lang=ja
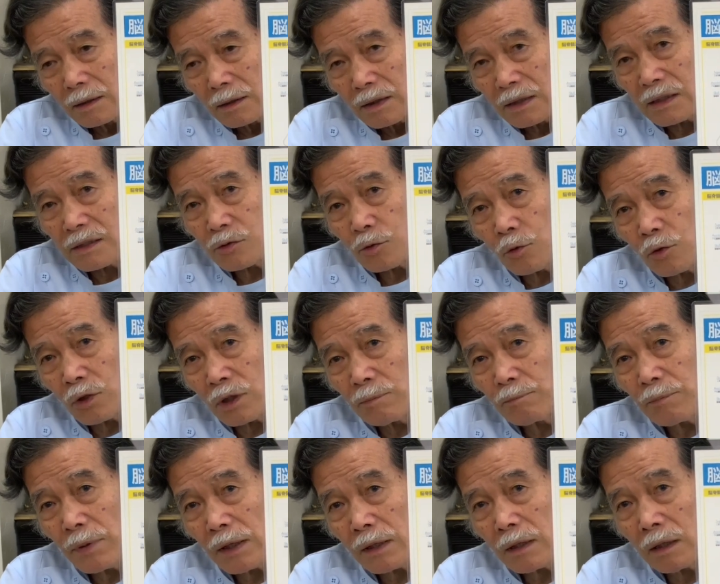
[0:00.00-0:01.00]
脾臓
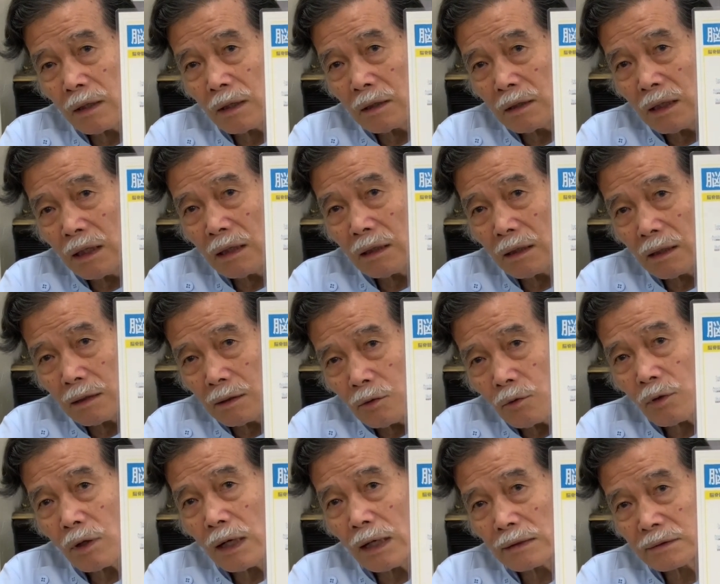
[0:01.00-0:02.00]
リンパ系に
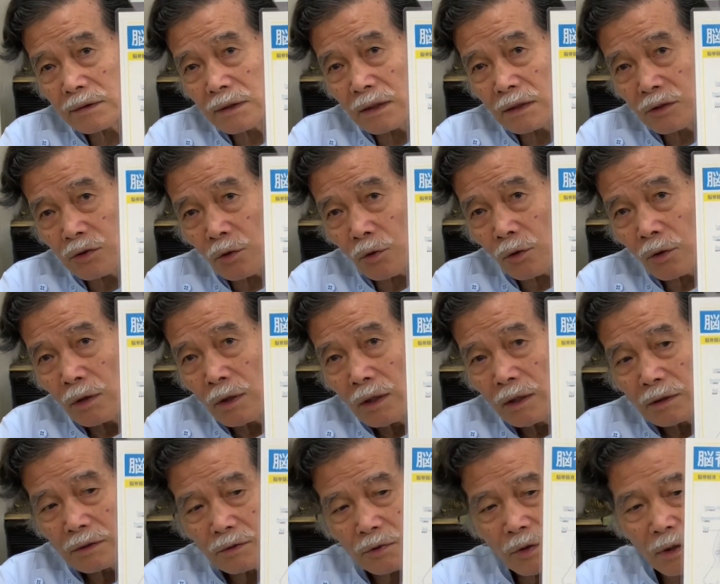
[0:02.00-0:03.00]
の感染症
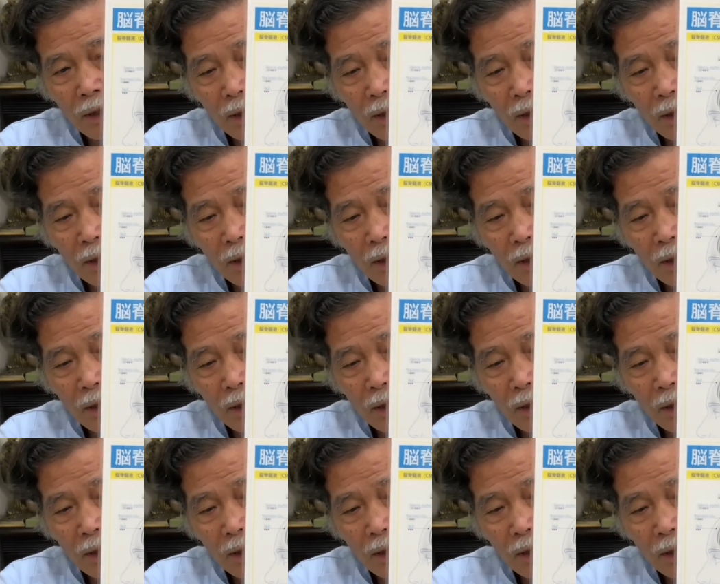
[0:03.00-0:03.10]
それ